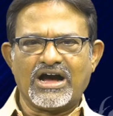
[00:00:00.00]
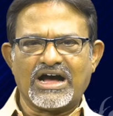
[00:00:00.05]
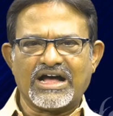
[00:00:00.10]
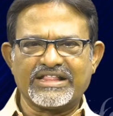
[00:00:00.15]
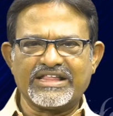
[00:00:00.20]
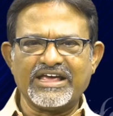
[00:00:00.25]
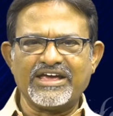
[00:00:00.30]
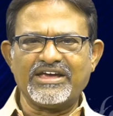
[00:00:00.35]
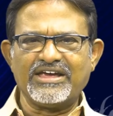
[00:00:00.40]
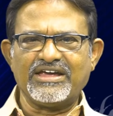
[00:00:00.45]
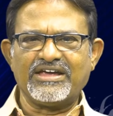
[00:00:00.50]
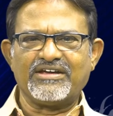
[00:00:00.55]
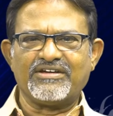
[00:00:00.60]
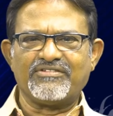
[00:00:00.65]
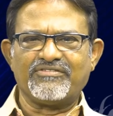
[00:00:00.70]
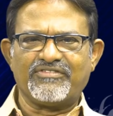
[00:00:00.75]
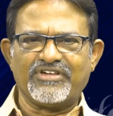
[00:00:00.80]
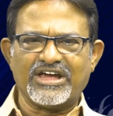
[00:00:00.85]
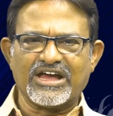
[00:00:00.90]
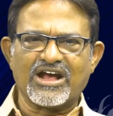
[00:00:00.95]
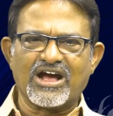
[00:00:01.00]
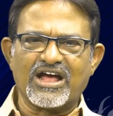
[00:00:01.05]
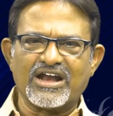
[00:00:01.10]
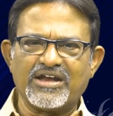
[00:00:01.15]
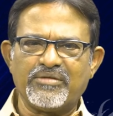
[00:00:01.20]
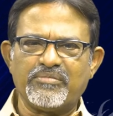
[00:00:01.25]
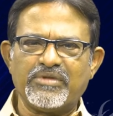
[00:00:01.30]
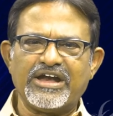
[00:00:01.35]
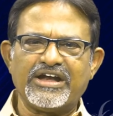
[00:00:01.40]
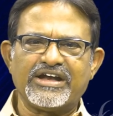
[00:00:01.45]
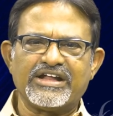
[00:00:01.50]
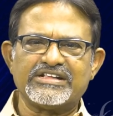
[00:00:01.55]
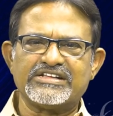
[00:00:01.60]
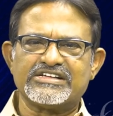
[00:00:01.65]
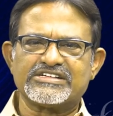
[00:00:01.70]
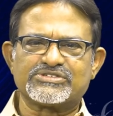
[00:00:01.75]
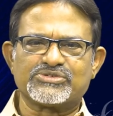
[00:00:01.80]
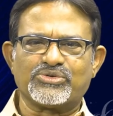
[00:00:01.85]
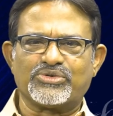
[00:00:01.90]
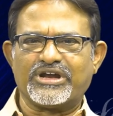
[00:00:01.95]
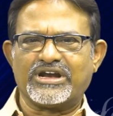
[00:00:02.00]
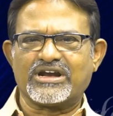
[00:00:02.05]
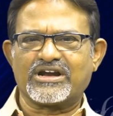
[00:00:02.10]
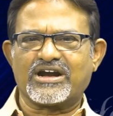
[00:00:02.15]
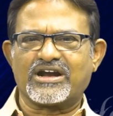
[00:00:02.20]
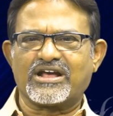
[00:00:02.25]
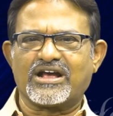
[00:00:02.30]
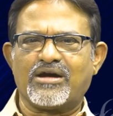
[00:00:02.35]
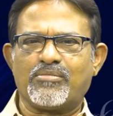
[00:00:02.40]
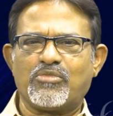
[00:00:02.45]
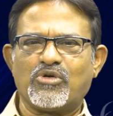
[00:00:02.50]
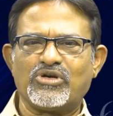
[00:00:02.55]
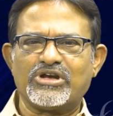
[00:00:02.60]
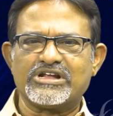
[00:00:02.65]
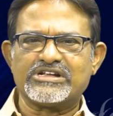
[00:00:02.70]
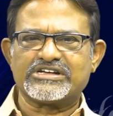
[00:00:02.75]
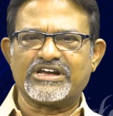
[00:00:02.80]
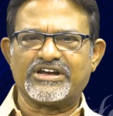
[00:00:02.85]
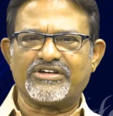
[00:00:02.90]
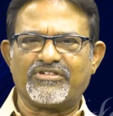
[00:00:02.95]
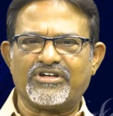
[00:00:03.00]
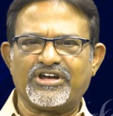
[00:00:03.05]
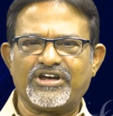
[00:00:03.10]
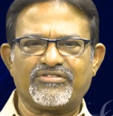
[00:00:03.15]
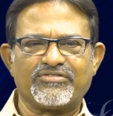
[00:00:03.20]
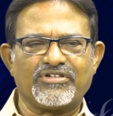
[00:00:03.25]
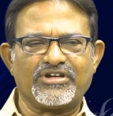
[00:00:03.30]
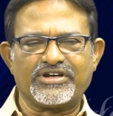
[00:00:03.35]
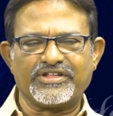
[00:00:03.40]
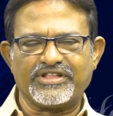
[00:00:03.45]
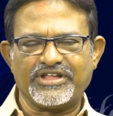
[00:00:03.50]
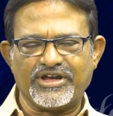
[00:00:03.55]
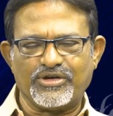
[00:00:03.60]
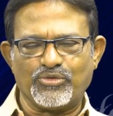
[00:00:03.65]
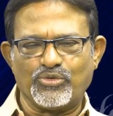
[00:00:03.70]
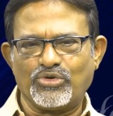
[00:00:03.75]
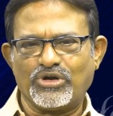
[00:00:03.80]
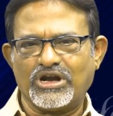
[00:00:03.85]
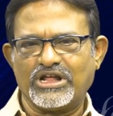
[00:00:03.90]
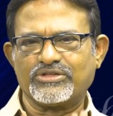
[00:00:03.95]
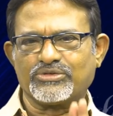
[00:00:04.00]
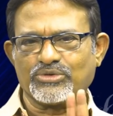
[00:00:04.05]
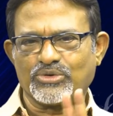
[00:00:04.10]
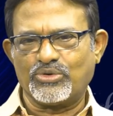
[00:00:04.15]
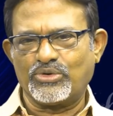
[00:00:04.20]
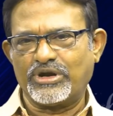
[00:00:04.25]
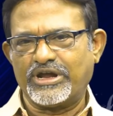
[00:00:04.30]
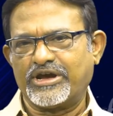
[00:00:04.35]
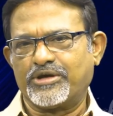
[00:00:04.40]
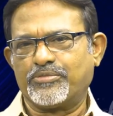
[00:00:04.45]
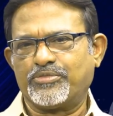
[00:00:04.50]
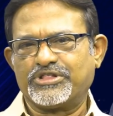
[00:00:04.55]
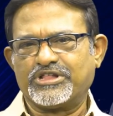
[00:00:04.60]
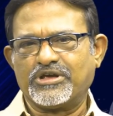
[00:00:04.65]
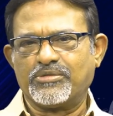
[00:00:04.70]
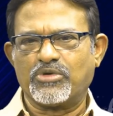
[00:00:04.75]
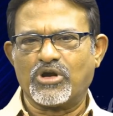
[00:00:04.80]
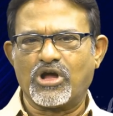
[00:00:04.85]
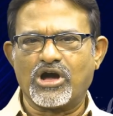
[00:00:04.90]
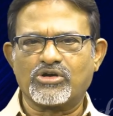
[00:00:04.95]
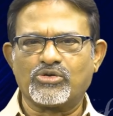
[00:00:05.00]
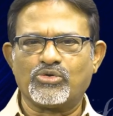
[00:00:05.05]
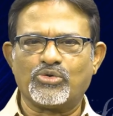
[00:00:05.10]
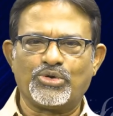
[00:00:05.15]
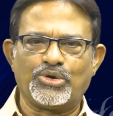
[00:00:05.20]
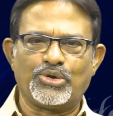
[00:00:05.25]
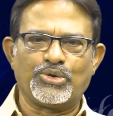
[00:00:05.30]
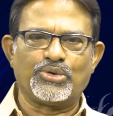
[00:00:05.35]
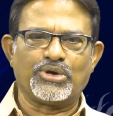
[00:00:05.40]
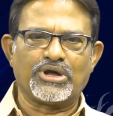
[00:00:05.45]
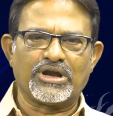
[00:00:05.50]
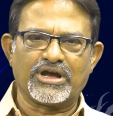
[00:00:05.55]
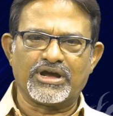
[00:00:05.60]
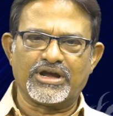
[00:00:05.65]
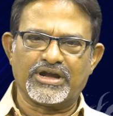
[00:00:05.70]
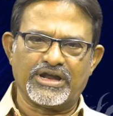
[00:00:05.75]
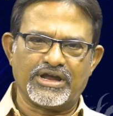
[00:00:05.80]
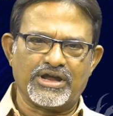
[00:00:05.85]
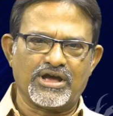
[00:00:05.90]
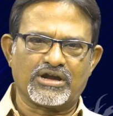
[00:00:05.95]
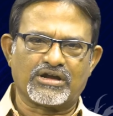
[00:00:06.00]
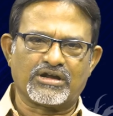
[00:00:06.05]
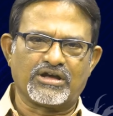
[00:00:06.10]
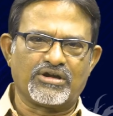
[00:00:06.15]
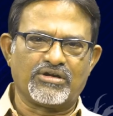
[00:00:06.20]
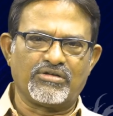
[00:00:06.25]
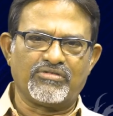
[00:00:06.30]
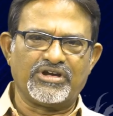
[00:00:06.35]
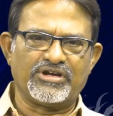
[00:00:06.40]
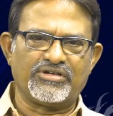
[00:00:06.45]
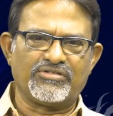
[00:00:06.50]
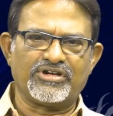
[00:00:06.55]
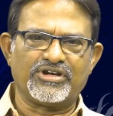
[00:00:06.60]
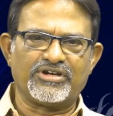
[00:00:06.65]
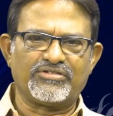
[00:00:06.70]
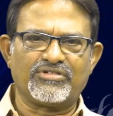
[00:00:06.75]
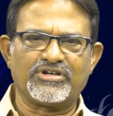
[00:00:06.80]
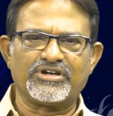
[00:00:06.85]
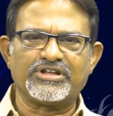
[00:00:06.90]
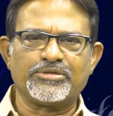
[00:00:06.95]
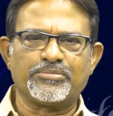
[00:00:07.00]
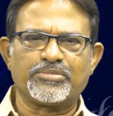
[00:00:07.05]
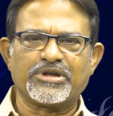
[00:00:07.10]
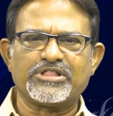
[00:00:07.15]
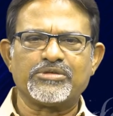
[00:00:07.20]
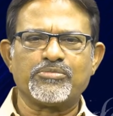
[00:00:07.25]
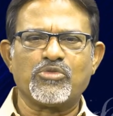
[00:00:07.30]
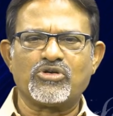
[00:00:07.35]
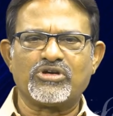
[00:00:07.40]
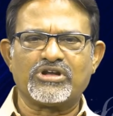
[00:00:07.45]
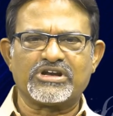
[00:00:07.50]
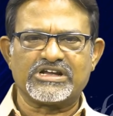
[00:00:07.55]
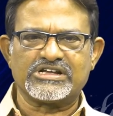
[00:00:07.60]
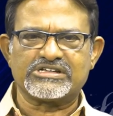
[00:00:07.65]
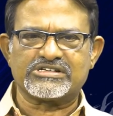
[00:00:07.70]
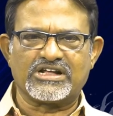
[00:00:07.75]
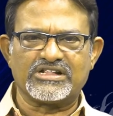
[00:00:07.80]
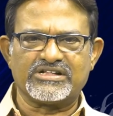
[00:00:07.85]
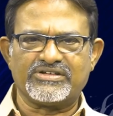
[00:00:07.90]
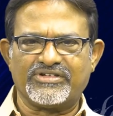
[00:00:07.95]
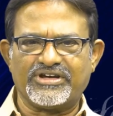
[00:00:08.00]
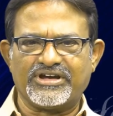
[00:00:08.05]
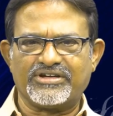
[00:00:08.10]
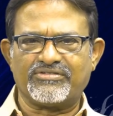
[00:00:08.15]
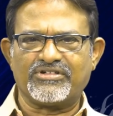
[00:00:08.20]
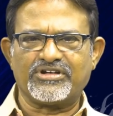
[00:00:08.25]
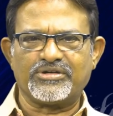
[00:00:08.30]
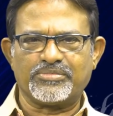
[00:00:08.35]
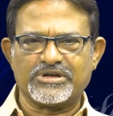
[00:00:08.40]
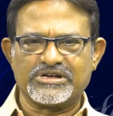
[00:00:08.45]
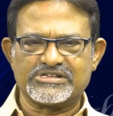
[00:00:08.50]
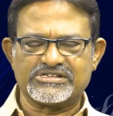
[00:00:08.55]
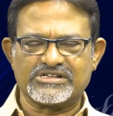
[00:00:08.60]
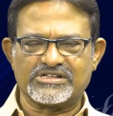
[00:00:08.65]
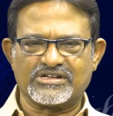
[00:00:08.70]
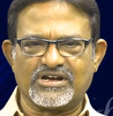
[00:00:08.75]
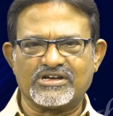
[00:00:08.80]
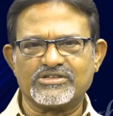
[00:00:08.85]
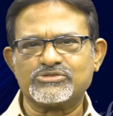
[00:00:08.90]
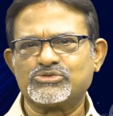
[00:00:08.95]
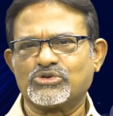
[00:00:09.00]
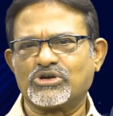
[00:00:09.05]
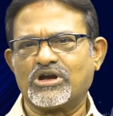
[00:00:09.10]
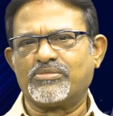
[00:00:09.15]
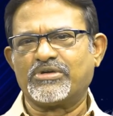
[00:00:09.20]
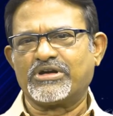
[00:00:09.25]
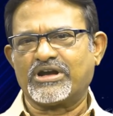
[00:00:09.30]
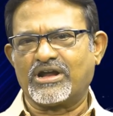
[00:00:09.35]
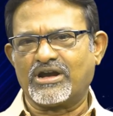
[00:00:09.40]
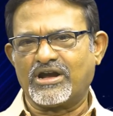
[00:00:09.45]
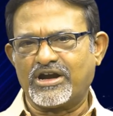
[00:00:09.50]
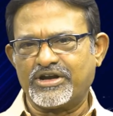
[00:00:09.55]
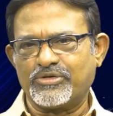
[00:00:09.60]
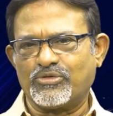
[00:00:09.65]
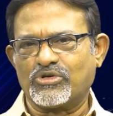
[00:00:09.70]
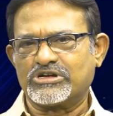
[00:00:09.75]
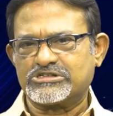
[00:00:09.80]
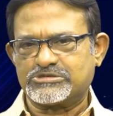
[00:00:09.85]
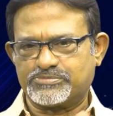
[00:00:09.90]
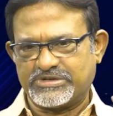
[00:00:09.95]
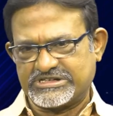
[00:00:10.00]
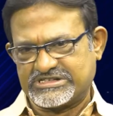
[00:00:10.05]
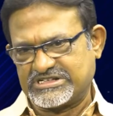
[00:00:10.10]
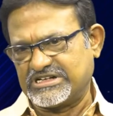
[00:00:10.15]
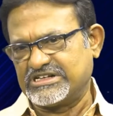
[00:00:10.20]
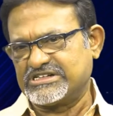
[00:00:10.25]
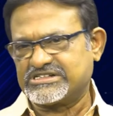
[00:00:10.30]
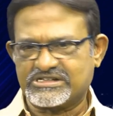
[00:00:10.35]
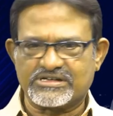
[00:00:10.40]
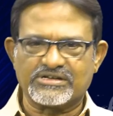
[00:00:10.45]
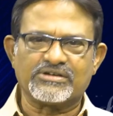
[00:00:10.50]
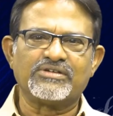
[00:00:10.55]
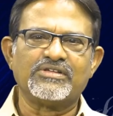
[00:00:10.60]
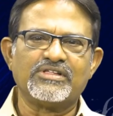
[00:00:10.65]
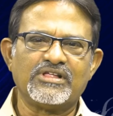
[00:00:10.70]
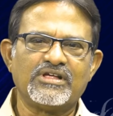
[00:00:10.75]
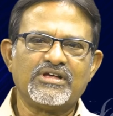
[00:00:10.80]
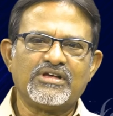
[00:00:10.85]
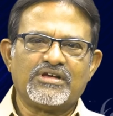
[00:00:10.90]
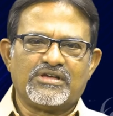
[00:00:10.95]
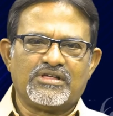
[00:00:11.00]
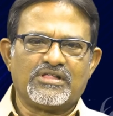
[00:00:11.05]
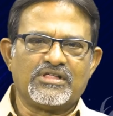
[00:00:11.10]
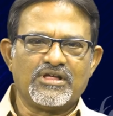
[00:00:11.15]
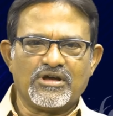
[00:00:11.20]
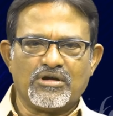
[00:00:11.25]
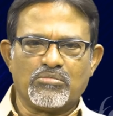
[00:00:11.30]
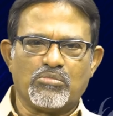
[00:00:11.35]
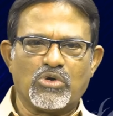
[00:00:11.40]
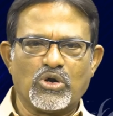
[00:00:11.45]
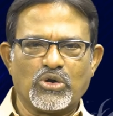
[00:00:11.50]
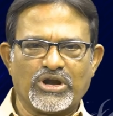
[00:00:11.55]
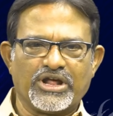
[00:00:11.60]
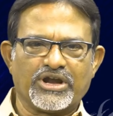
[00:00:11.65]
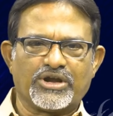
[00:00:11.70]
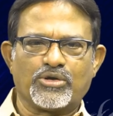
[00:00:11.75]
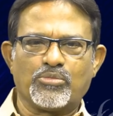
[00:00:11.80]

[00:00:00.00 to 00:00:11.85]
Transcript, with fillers: అదే వేగాన్ని మెయింటైన్ చేస్తూ నిలకడగా బౌలింగ్ చేయటం అనేటువంటిది గుడ్ లెంత్లో లేకపోతే బ్లాక్ హోల్లో అలాగనే యార్కర్లు వేయడం అనేటువంటిది ప్రతి బౌలర్కి సాధ్యమయ్యేటువంటి పరిస్థితి కాదు సో కాబట్టి అలాంటి ఒక స్పెషలిస్ట్ బౌలర్